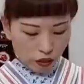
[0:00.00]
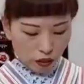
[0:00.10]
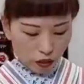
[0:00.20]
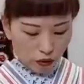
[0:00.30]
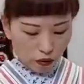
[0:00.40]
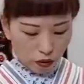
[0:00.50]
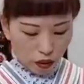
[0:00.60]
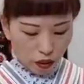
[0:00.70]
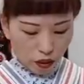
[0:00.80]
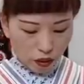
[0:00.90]
なってるの
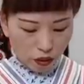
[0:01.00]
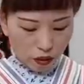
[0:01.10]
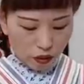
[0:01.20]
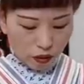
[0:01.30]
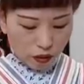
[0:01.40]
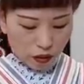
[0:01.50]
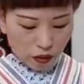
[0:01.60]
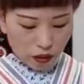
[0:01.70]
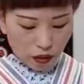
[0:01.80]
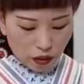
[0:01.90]
で
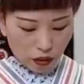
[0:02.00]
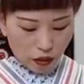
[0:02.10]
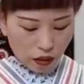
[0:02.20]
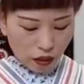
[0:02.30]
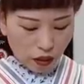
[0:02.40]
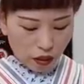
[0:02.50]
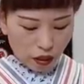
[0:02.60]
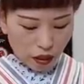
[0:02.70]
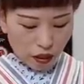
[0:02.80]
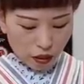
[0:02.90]
だい
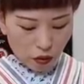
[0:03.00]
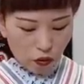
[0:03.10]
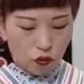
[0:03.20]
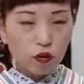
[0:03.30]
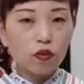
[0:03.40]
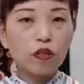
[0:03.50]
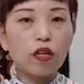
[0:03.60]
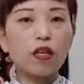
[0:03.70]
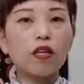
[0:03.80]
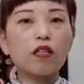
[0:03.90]
たい2色ぐ
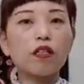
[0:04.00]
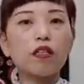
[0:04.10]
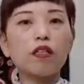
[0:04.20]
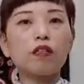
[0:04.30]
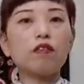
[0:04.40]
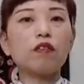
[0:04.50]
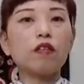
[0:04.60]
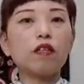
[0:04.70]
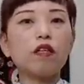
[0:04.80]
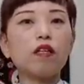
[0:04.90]
らいが出てくる
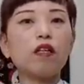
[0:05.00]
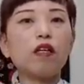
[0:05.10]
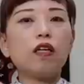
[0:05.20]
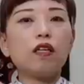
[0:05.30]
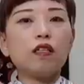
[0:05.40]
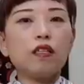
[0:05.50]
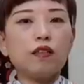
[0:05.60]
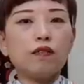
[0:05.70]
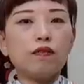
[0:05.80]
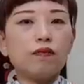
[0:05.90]
かな腹に。
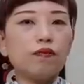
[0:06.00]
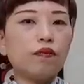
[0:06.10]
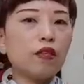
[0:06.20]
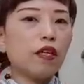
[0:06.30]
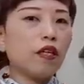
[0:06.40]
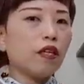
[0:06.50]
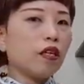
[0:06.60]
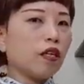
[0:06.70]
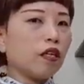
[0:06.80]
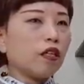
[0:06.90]
で
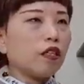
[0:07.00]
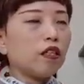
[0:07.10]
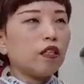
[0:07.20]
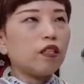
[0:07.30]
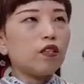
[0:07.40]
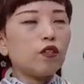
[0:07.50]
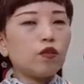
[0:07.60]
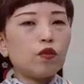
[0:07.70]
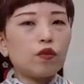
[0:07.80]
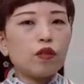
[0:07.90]
一
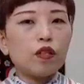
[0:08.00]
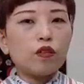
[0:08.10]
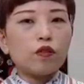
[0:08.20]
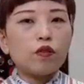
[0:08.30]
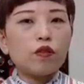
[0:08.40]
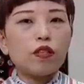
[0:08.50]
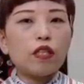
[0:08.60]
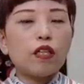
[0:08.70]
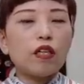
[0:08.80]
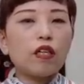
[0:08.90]
色あの
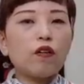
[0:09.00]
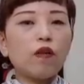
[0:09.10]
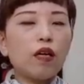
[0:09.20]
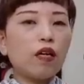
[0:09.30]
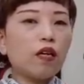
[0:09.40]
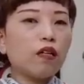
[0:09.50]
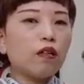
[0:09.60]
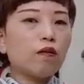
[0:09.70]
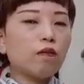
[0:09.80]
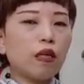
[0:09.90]
背中は
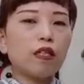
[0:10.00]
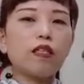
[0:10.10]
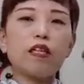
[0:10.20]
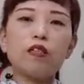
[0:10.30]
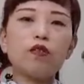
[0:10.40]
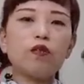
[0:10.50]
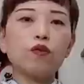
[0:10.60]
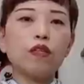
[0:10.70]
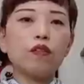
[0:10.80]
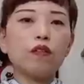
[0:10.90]
まあ3色
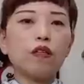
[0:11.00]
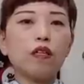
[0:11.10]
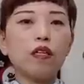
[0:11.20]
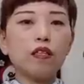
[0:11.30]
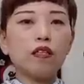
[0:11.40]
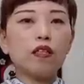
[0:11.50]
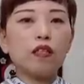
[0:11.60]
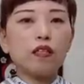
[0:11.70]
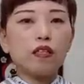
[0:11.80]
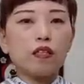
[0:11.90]
出るかなって
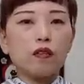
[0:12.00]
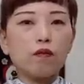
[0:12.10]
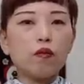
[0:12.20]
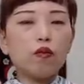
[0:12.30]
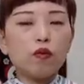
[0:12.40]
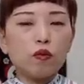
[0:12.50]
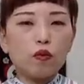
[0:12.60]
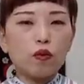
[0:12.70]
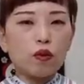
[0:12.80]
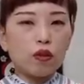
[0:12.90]
感じかなもうちょっと
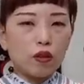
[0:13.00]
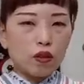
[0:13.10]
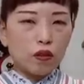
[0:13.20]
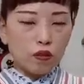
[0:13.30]
こっちかな